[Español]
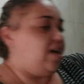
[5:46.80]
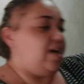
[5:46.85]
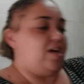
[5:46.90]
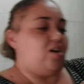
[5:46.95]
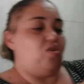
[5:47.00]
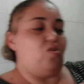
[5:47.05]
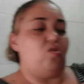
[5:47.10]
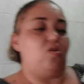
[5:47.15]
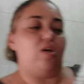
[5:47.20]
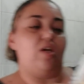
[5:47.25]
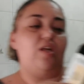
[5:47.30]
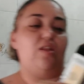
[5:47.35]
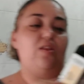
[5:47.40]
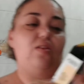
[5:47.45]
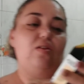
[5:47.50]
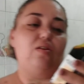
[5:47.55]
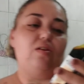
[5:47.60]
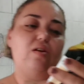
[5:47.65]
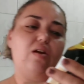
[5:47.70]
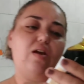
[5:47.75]
He cogido
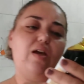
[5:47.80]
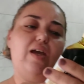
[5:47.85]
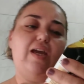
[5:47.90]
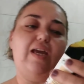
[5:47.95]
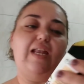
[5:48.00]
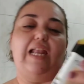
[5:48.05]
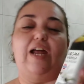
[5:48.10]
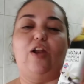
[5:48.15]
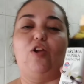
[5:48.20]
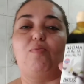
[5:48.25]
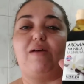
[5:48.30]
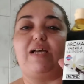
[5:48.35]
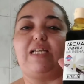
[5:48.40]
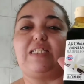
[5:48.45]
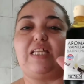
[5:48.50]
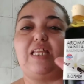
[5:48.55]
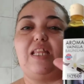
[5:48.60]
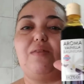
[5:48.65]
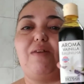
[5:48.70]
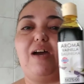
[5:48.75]
eh, el aroma
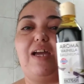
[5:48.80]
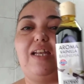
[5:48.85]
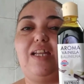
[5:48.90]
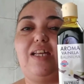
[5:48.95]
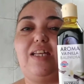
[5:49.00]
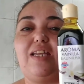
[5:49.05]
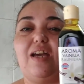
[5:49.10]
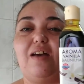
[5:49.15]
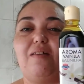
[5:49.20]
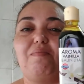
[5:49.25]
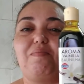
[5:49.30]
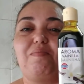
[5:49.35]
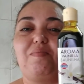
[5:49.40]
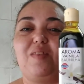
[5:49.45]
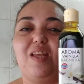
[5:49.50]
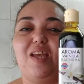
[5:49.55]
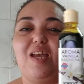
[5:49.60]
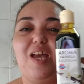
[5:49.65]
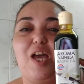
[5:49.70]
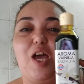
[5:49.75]
este de vainilla
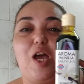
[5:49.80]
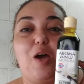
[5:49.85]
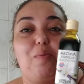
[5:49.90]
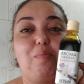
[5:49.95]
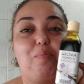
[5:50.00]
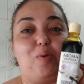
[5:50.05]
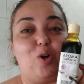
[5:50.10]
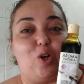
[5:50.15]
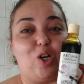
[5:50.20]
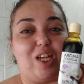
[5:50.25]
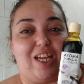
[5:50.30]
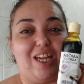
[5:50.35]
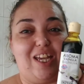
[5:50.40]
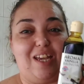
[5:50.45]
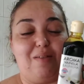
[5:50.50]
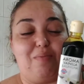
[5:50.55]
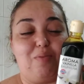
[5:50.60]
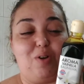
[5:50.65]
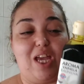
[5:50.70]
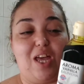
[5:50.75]

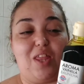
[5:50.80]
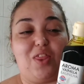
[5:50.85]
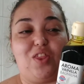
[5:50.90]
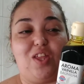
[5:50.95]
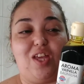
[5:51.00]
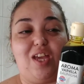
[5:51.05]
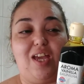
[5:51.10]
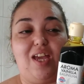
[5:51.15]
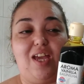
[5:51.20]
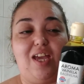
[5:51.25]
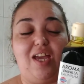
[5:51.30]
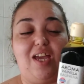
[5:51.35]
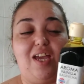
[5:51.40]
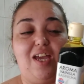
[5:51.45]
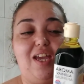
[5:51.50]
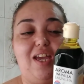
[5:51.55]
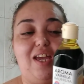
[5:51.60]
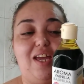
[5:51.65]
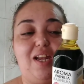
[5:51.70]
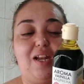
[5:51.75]
porque voy a
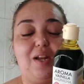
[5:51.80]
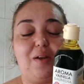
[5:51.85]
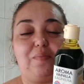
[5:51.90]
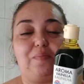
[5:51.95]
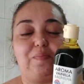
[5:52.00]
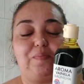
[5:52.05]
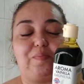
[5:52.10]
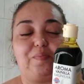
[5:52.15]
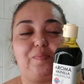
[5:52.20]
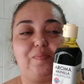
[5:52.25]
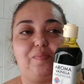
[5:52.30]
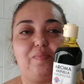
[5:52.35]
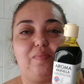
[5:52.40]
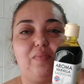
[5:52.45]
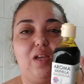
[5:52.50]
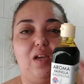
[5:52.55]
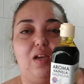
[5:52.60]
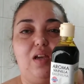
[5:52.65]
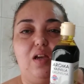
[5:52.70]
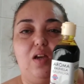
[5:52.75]
hacer
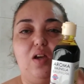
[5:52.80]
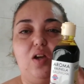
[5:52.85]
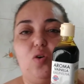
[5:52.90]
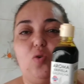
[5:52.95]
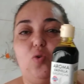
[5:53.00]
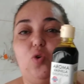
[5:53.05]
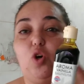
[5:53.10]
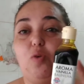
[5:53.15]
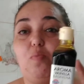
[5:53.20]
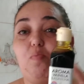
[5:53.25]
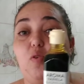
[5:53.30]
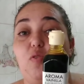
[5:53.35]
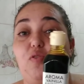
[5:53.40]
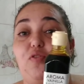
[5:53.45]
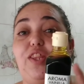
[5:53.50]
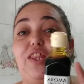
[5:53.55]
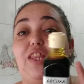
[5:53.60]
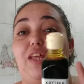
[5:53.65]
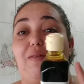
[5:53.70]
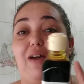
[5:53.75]
unos
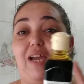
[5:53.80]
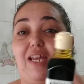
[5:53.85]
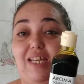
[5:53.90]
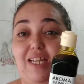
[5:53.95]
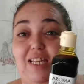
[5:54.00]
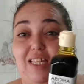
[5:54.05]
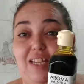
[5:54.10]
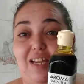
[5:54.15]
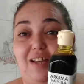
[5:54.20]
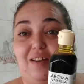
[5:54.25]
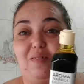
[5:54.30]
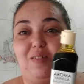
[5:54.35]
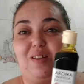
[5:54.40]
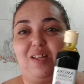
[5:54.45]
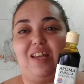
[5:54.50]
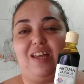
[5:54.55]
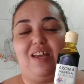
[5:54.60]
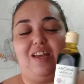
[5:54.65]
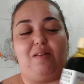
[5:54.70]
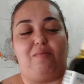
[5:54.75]
muffins de vainilla
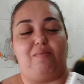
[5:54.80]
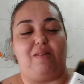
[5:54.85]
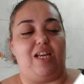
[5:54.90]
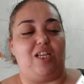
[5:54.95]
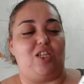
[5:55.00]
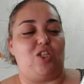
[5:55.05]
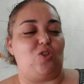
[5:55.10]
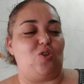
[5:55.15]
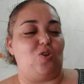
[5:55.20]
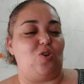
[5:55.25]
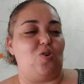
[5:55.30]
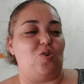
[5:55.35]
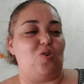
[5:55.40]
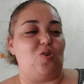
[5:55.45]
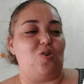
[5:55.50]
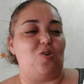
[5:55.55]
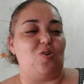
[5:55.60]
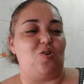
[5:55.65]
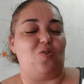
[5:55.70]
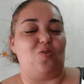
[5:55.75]
que me la ha
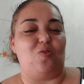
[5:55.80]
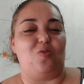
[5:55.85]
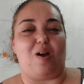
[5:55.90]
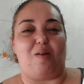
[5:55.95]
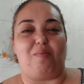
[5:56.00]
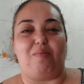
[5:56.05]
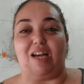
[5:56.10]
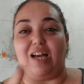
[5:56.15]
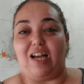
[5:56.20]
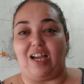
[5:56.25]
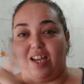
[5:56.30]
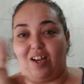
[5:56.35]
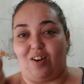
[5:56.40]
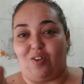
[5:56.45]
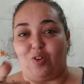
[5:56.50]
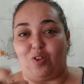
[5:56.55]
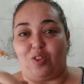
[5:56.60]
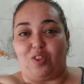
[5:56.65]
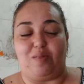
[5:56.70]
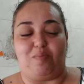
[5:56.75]
hecho una amiga que
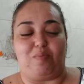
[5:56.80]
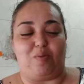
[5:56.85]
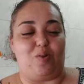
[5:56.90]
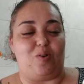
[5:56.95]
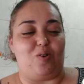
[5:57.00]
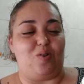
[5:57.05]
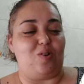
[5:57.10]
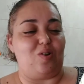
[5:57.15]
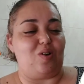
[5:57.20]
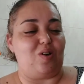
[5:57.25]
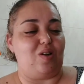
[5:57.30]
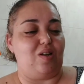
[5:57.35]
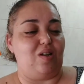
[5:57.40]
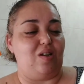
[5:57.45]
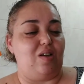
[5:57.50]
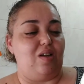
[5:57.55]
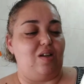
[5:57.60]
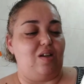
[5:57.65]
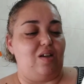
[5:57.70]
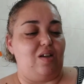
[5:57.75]
conocí por
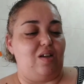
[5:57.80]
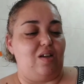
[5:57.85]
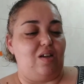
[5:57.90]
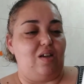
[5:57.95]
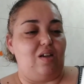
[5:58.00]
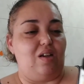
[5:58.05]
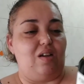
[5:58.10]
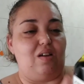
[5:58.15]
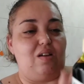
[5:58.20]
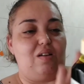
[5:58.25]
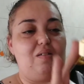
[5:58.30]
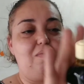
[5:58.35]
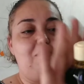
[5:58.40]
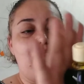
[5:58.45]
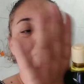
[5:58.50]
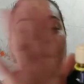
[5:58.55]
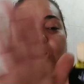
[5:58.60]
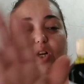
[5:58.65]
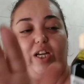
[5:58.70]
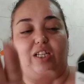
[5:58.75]

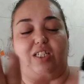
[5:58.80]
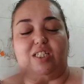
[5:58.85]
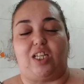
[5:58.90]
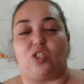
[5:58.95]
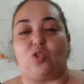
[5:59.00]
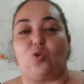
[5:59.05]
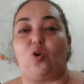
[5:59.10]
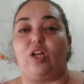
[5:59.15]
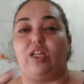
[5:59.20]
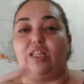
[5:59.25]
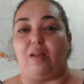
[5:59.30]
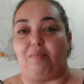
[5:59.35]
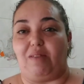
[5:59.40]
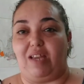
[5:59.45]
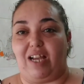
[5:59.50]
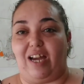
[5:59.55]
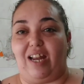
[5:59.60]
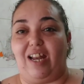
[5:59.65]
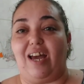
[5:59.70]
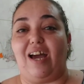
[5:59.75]
porque está suscrita a
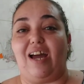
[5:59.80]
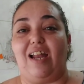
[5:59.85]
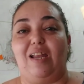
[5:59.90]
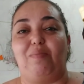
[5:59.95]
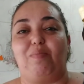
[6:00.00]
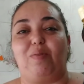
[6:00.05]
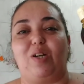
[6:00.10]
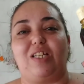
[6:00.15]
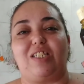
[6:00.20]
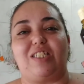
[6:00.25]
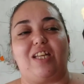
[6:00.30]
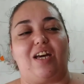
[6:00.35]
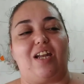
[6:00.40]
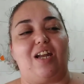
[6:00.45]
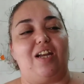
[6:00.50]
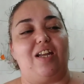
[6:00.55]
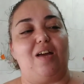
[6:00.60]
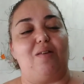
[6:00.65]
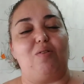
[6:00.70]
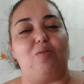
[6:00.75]
mi canal y por
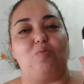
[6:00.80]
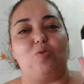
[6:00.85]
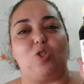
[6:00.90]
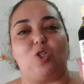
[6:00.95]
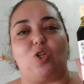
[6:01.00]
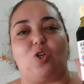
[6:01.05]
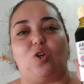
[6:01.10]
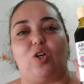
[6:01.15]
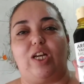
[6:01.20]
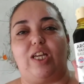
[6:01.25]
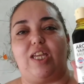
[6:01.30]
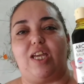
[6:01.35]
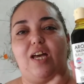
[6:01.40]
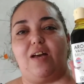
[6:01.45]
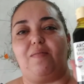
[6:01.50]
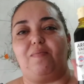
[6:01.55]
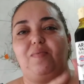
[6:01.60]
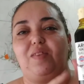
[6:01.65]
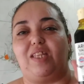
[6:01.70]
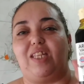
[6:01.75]
Instagram y hablo mucho con
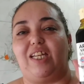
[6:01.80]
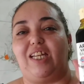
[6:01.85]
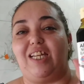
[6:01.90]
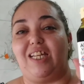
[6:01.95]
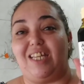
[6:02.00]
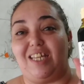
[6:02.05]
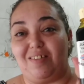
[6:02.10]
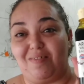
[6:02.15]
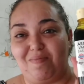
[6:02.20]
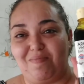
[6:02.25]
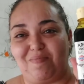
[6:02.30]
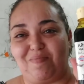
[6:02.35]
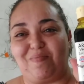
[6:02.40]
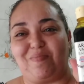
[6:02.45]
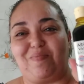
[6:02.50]
ella, Trini,